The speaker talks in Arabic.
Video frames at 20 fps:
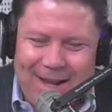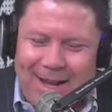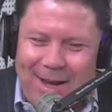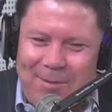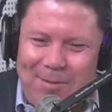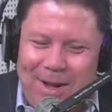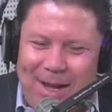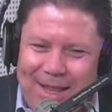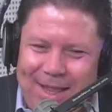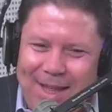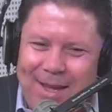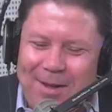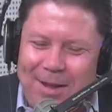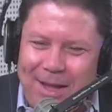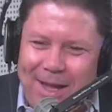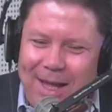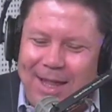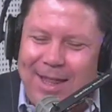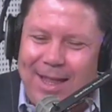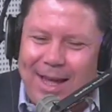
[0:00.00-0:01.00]
اما
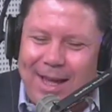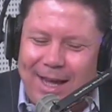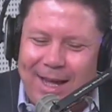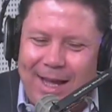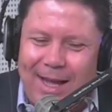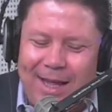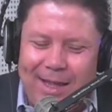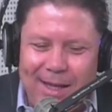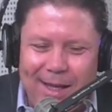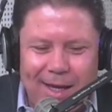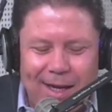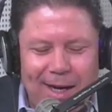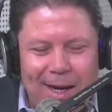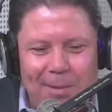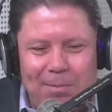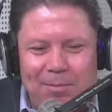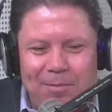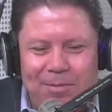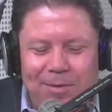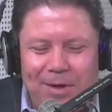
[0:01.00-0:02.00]
هذا هذا هذا
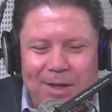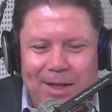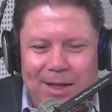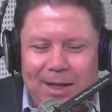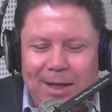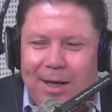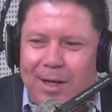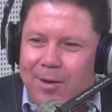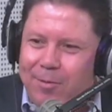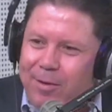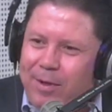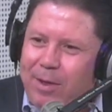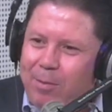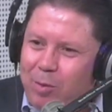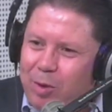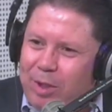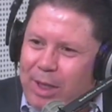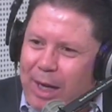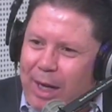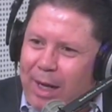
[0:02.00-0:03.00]
غرام فيه فيه
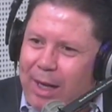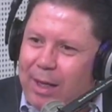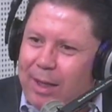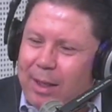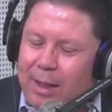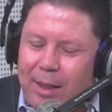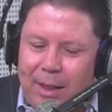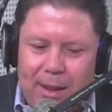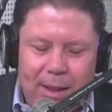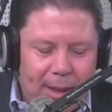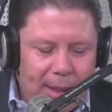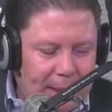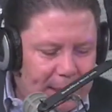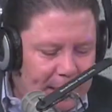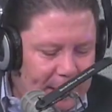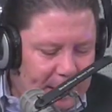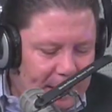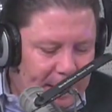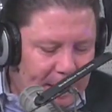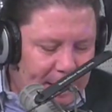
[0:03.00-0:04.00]
متعه أي؟
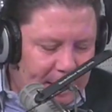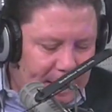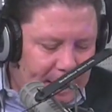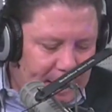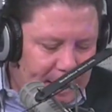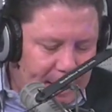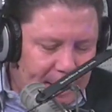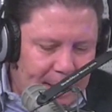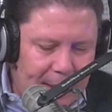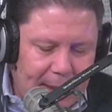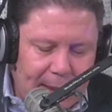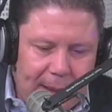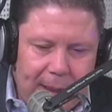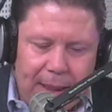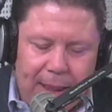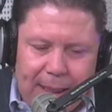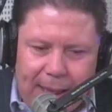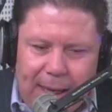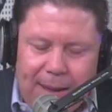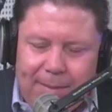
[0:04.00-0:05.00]
آه
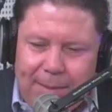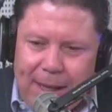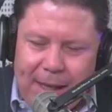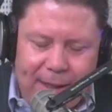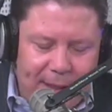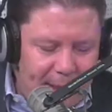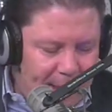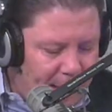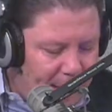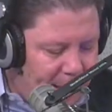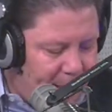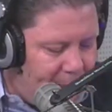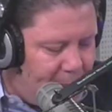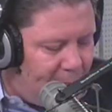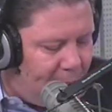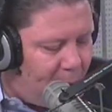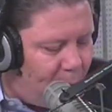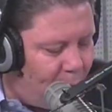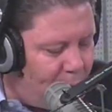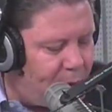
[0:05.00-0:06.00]
الغرام هذا
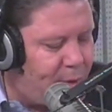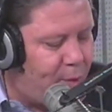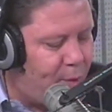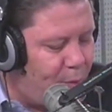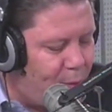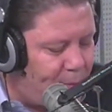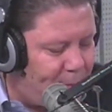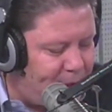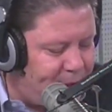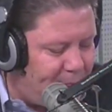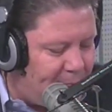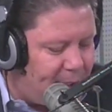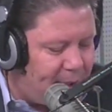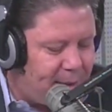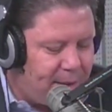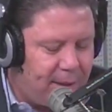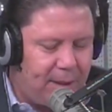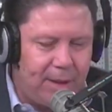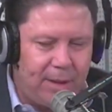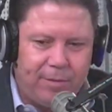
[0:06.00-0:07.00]
حولته
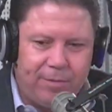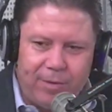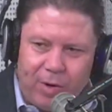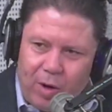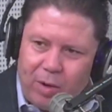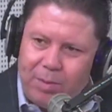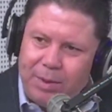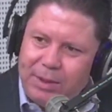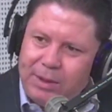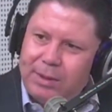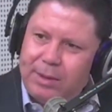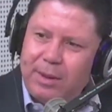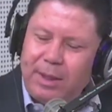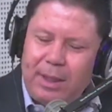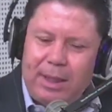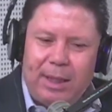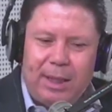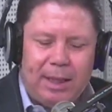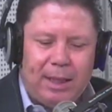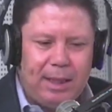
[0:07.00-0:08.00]
مجله فوربس
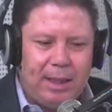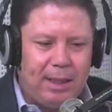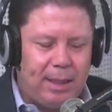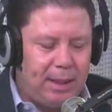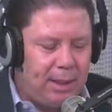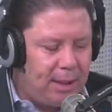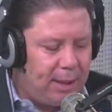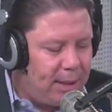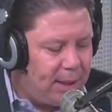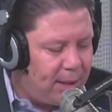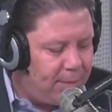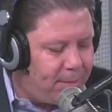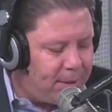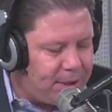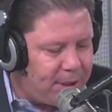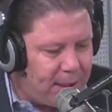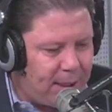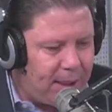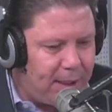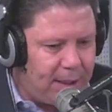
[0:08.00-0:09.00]

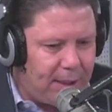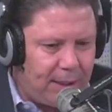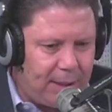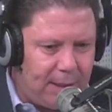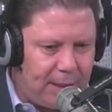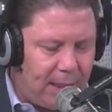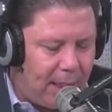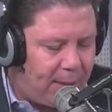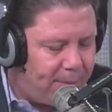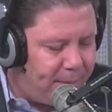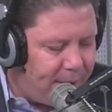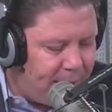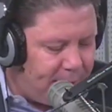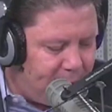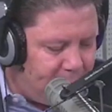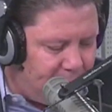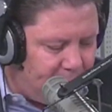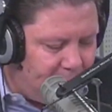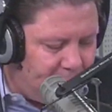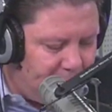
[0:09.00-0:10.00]
المجله
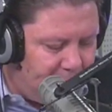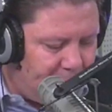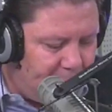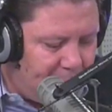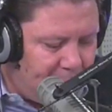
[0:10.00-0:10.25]
الامريكيه